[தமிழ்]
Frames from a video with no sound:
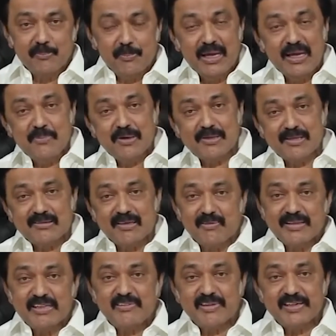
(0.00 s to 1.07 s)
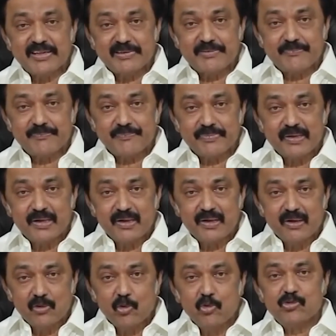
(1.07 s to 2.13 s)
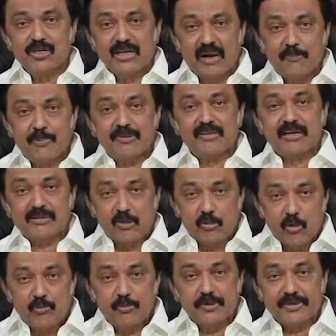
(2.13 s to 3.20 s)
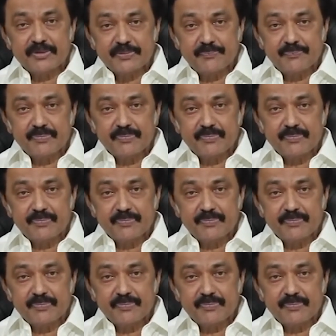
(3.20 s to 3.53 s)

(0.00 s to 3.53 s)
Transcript: மே மாதத்தில் வந்தவை நூற்றி நாற்பத்தி நான்கு கோப்புகள்